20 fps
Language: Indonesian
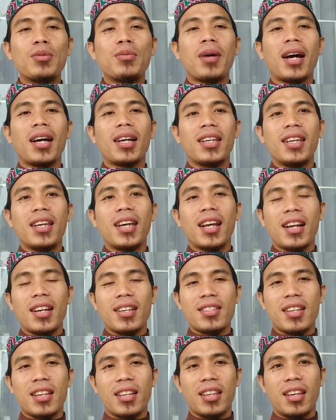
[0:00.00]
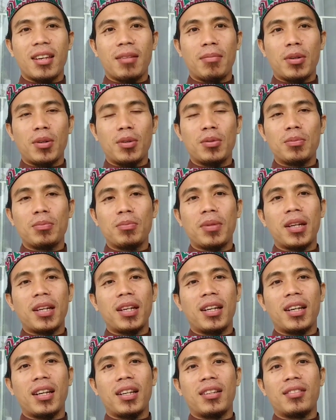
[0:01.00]
bahagia rasanya berjumpa
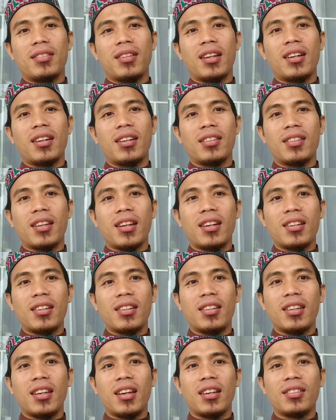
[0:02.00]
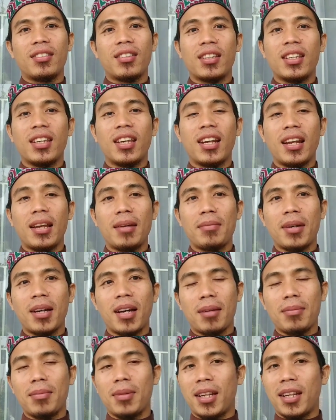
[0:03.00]
dengan santri-santri yang sekian lama
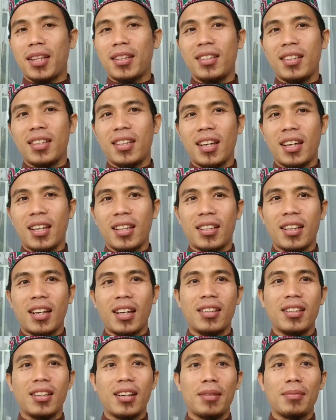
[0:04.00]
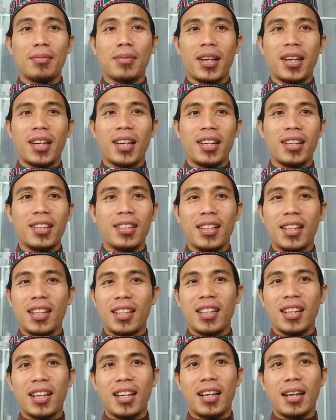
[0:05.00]
kami nantikan kehadiran mereka di
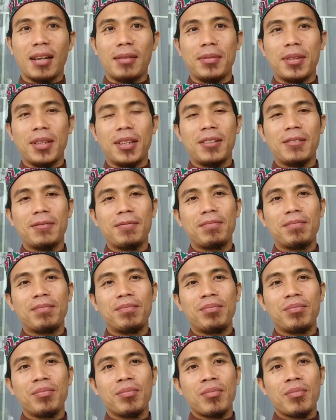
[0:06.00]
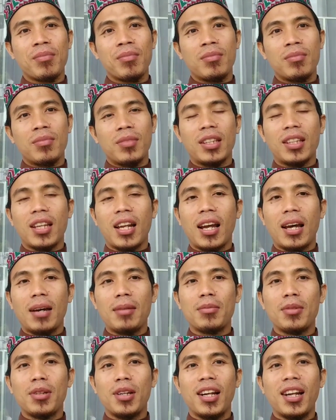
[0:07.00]
tengah-tengah kami. Dan
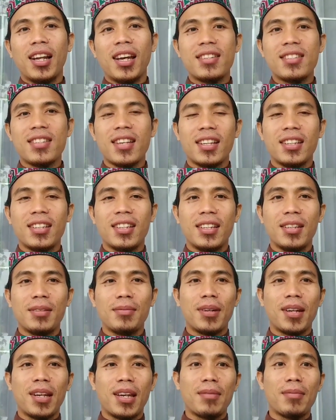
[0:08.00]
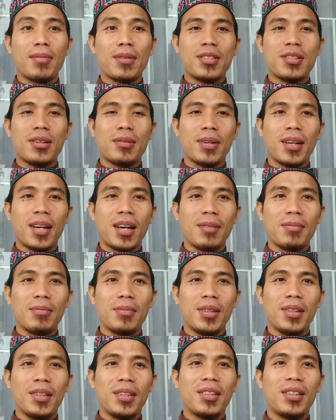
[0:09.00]
alhamdulillah saat ini mereka bersama
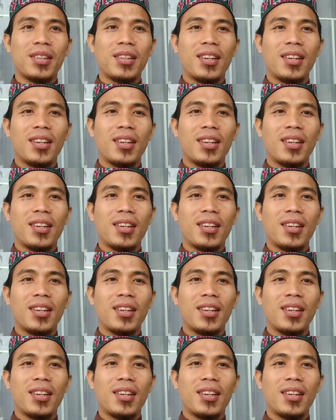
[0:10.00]
kami